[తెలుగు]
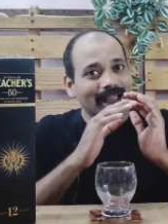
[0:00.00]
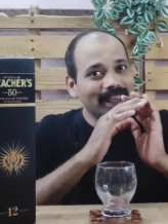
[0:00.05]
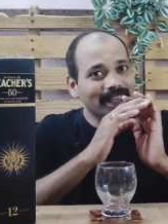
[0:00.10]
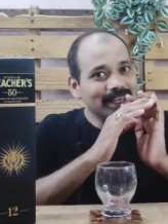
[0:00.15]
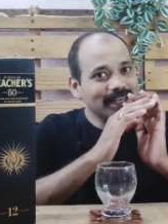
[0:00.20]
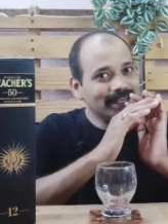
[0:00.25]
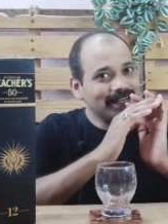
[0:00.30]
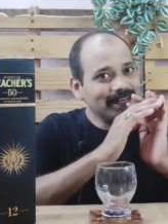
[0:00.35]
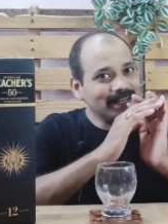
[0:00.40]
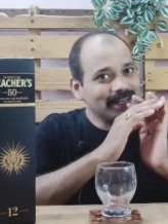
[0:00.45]

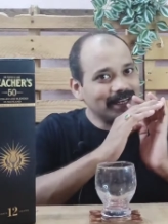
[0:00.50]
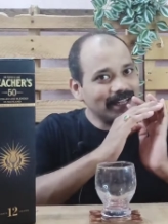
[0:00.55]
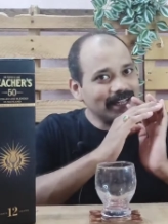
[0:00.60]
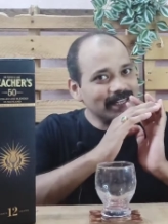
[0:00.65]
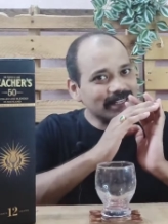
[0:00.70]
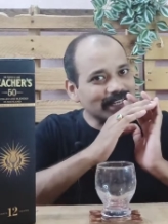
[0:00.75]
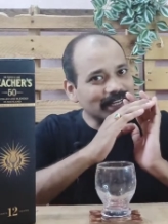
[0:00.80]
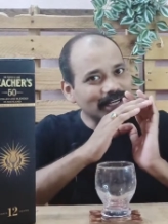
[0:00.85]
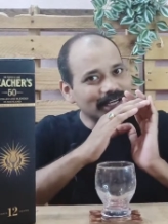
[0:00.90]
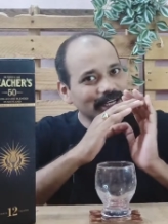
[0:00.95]
ఈ
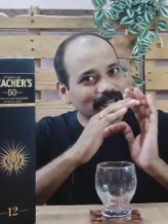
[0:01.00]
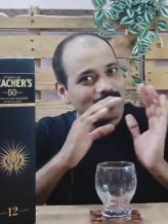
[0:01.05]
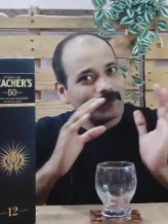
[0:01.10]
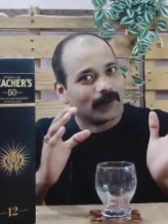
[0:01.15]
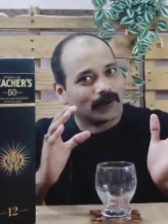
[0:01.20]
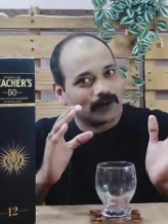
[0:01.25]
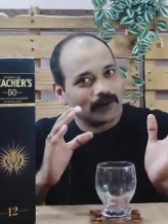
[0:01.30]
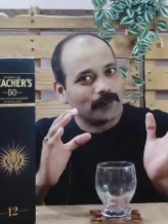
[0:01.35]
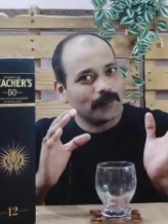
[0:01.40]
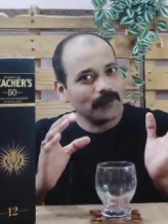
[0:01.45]
డీటెయిల్స్ అన్నీ
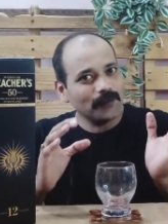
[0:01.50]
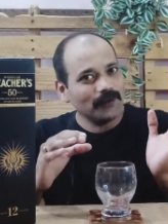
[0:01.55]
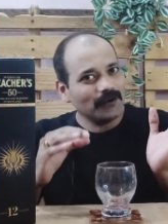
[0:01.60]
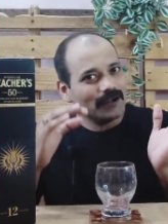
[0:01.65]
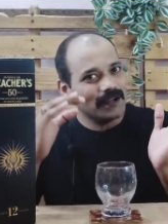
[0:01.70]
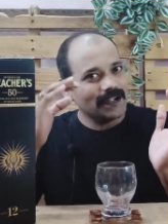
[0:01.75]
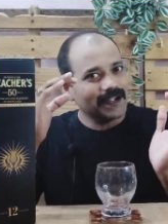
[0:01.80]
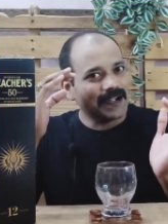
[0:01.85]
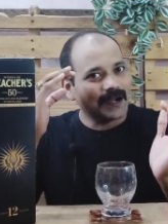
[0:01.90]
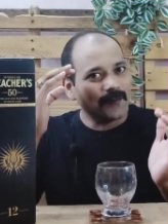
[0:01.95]
మనం ఇప్పుడు
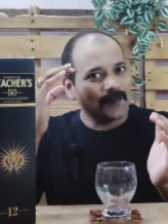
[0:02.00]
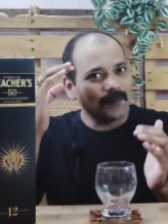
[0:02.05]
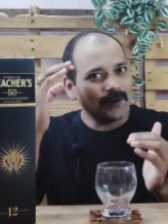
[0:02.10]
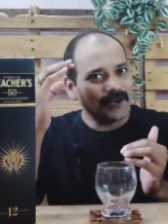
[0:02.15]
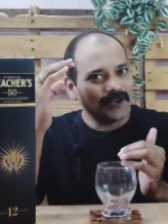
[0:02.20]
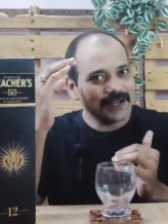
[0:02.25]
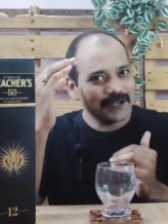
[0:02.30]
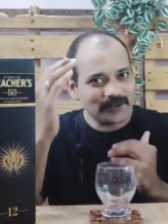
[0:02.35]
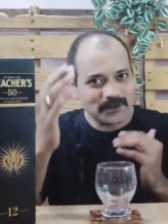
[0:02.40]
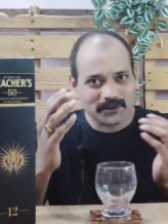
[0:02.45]

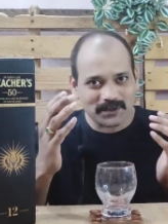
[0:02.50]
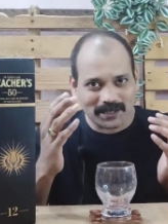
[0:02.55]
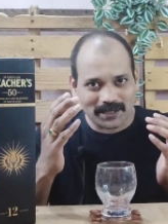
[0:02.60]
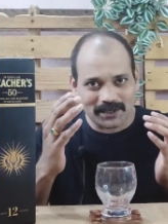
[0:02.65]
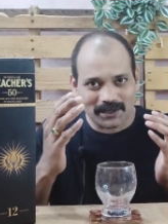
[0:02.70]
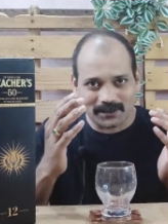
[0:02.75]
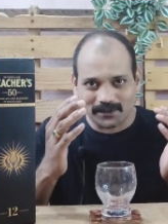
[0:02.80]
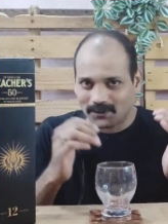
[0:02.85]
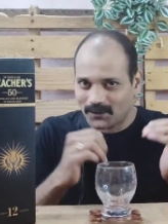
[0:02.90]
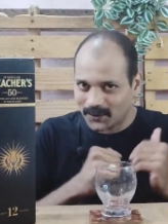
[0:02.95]
కంప్లీట్గా
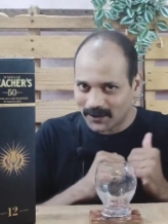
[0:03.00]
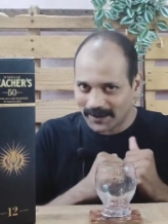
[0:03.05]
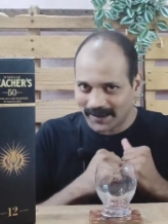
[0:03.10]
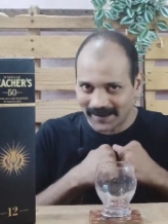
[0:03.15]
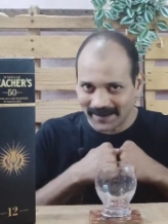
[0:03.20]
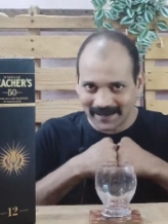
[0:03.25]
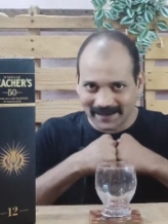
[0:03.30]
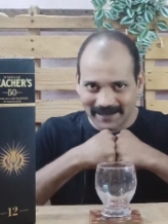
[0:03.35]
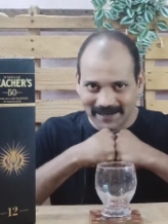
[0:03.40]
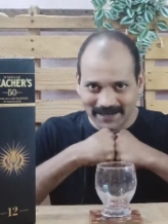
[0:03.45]
చూసేద్దాం ఓకే
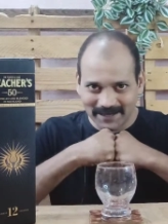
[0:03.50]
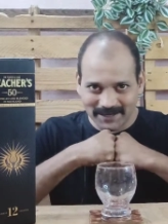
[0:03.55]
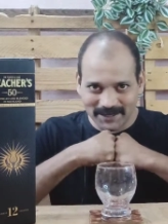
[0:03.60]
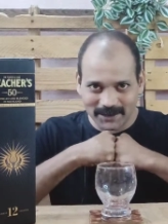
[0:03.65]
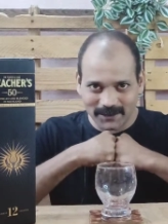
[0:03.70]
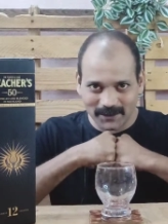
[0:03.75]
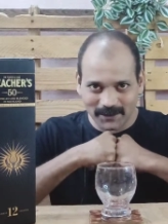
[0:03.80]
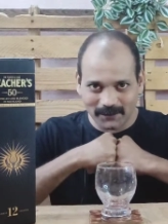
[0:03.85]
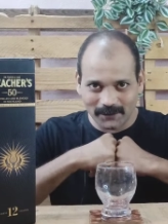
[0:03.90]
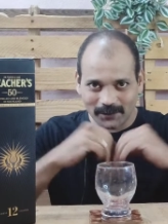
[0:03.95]
ఇంకా లేట్
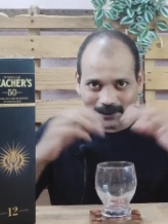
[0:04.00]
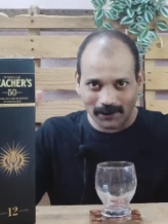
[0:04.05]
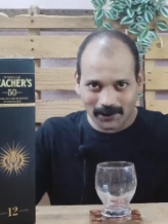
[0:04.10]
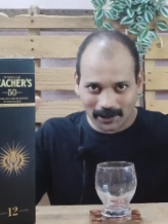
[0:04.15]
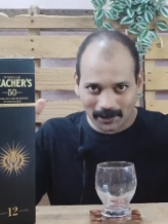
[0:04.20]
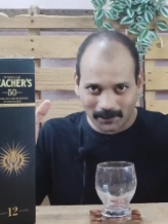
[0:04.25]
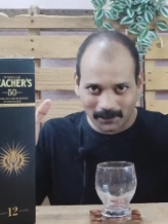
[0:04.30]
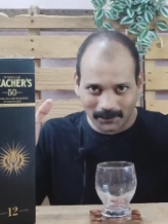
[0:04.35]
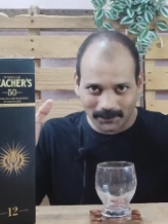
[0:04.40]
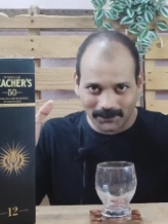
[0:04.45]
చేయకుండా వీడియోలోకి
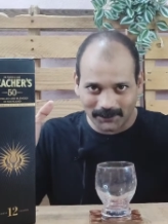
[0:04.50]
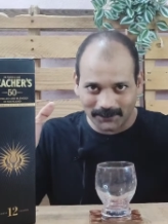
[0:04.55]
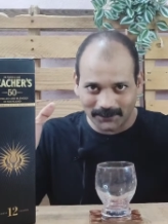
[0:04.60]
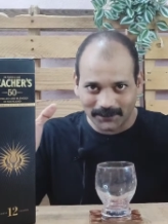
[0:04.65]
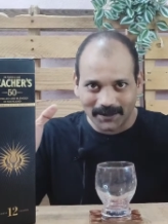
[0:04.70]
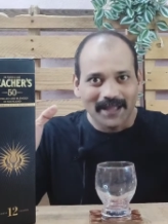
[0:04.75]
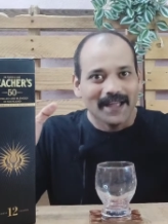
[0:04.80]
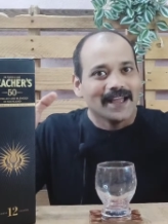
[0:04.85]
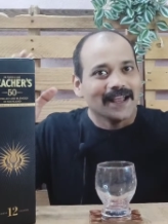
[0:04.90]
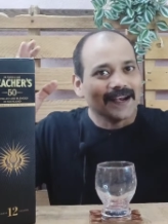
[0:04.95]
వెళ్ళిపోదాం
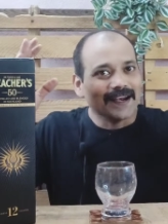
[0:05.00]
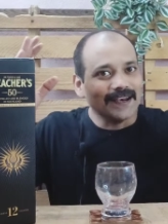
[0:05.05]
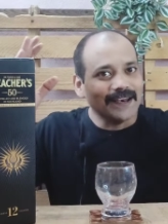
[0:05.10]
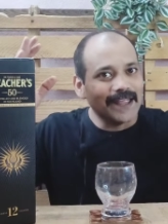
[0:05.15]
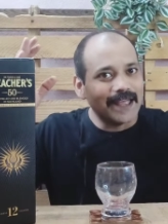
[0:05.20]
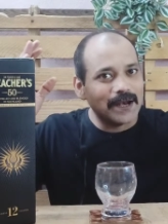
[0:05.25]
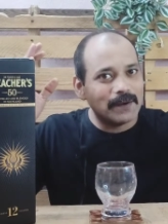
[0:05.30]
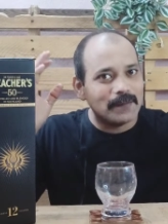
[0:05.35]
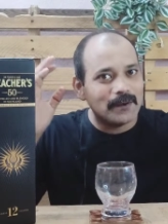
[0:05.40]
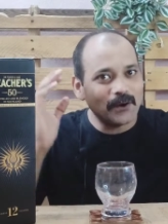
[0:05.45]

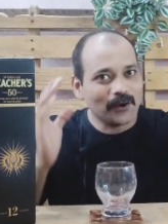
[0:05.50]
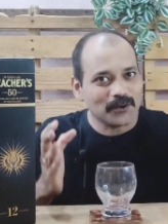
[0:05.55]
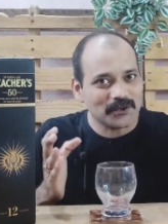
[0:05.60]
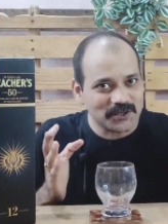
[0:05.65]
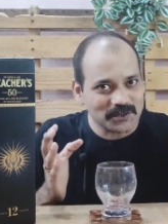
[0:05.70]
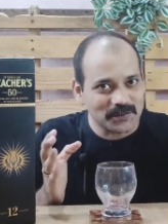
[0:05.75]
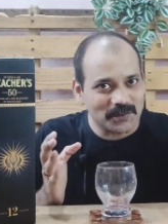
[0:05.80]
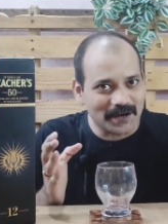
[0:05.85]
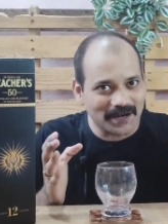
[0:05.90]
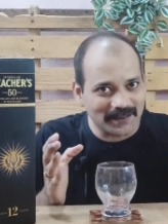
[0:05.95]
నేను మీ
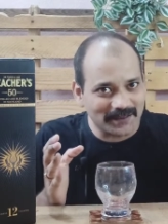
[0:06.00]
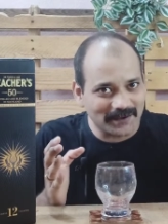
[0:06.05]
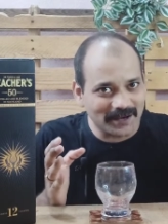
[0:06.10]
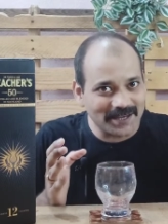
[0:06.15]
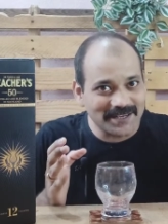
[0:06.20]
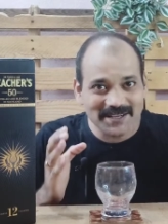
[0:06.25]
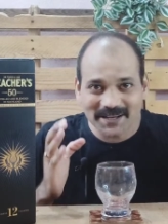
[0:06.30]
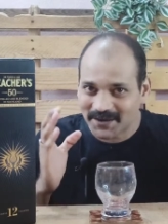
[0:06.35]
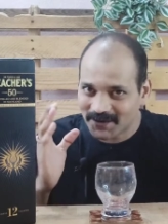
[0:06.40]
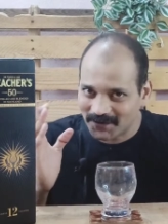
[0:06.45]
హోస్ట్
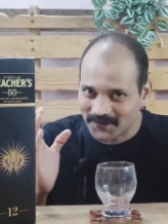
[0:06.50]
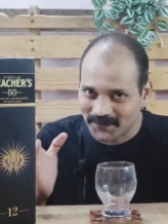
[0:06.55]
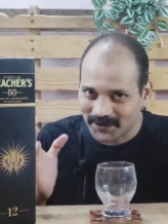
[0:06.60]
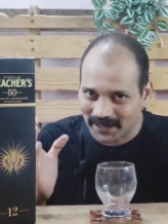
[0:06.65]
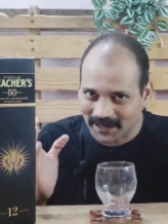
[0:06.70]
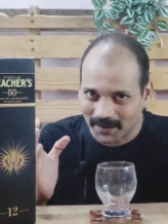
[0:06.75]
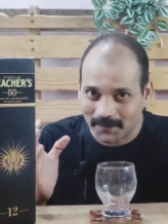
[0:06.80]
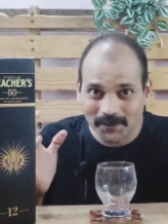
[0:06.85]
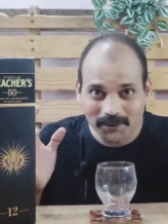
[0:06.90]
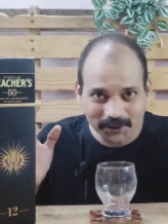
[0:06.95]
భరద్వాజ్
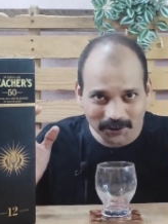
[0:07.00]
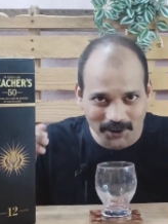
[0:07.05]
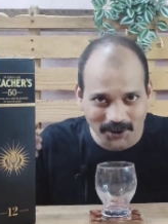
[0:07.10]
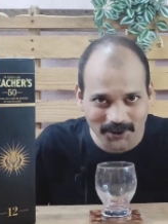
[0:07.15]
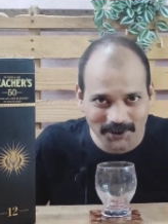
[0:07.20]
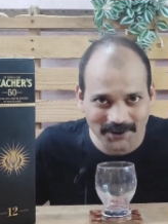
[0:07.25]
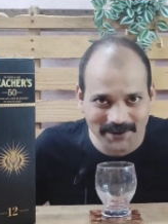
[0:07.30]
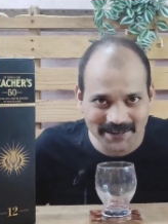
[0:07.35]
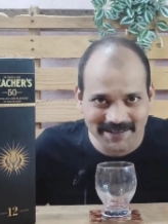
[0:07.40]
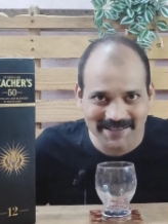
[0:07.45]
వెల్కమ్ టు నో
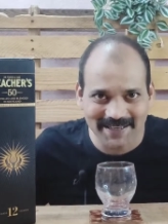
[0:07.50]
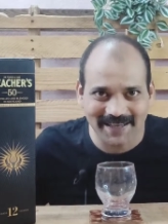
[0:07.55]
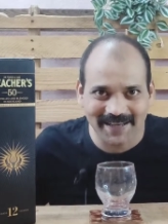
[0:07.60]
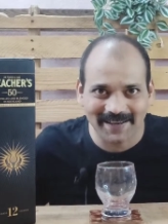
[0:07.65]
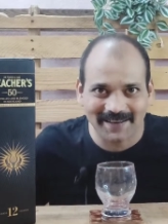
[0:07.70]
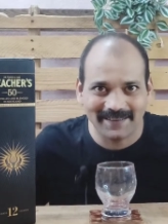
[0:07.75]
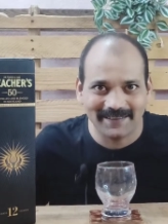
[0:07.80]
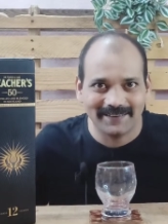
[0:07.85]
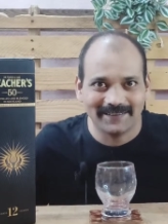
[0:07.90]
డ్రింక్ ఛానల్